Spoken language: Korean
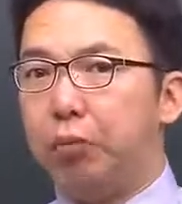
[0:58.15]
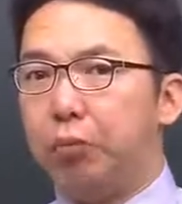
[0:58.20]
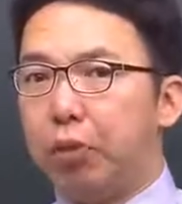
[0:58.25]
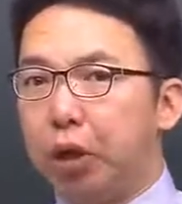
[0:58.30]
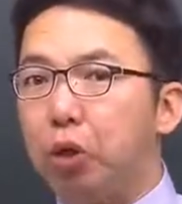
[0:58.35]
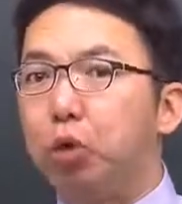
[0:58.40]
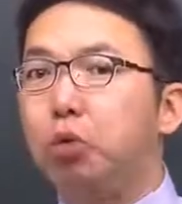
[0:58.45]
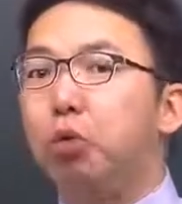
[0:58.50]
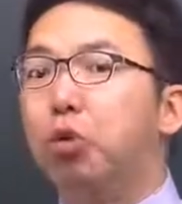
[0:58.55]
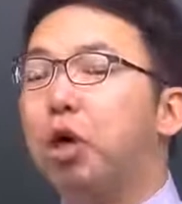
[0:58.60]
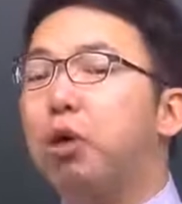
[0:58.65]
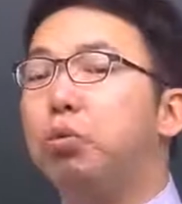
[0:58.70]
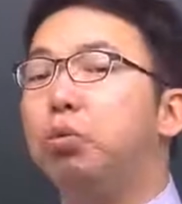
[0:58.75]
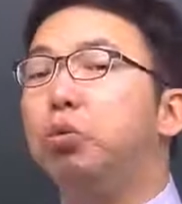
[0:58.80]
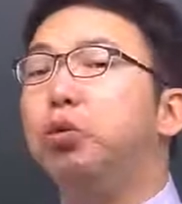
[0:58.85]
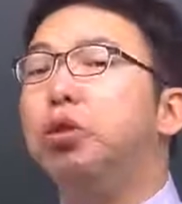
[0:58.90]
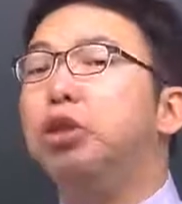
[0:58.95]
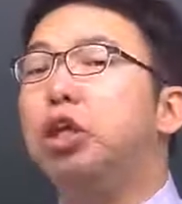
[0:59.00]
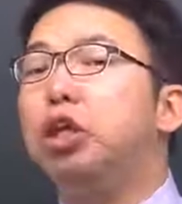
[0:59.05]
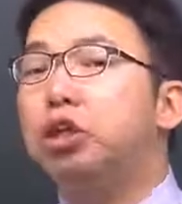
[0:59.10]
예, 뒤에
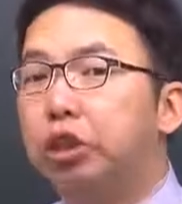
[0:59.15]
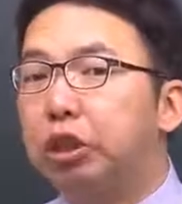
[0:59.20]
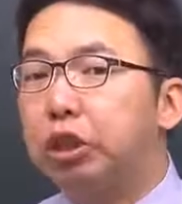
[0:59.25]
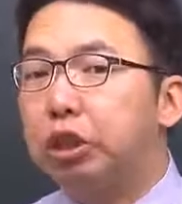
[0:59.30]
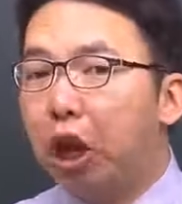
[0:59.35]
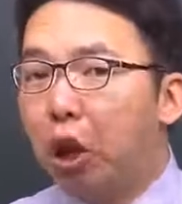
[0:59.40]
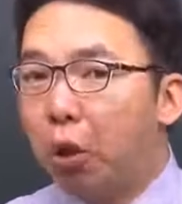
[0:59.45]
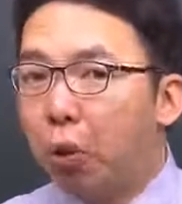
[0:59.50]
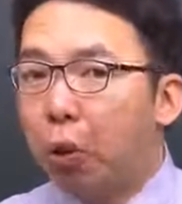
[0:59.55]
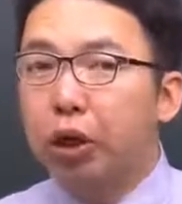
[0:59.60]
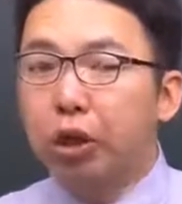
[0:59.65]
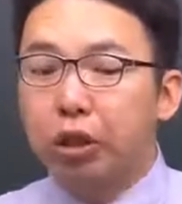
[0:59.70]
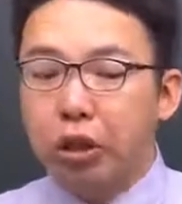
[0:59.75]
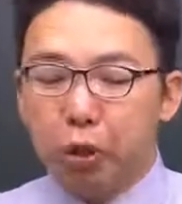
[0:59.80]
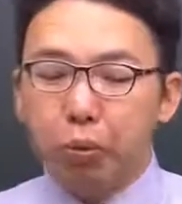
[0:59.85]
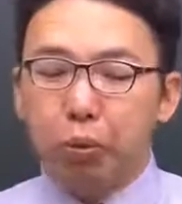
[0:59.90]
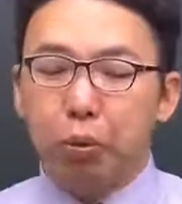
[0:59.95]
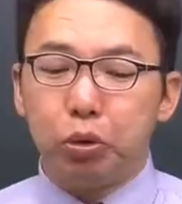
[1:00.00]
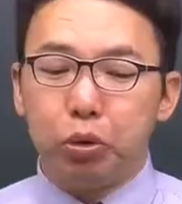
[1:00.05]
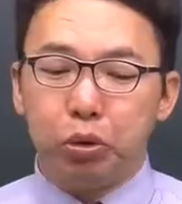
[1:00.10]
문제 있으니까 확인해
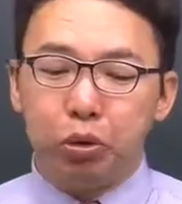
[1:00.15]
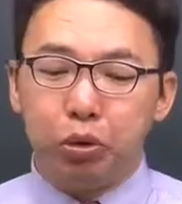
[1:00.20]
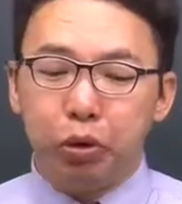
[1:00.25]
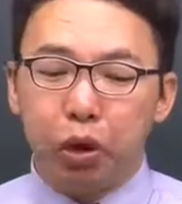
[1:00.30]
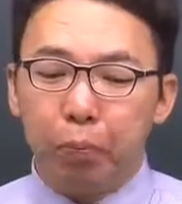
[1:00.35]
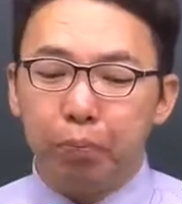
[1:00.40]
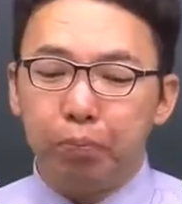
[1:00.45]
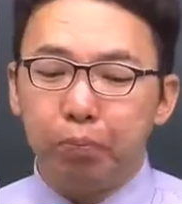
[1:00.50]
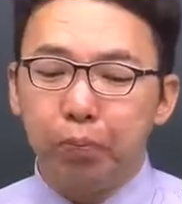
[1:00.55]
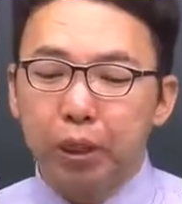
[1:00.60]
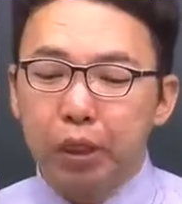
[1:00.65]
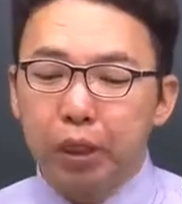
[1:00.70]
보시고요.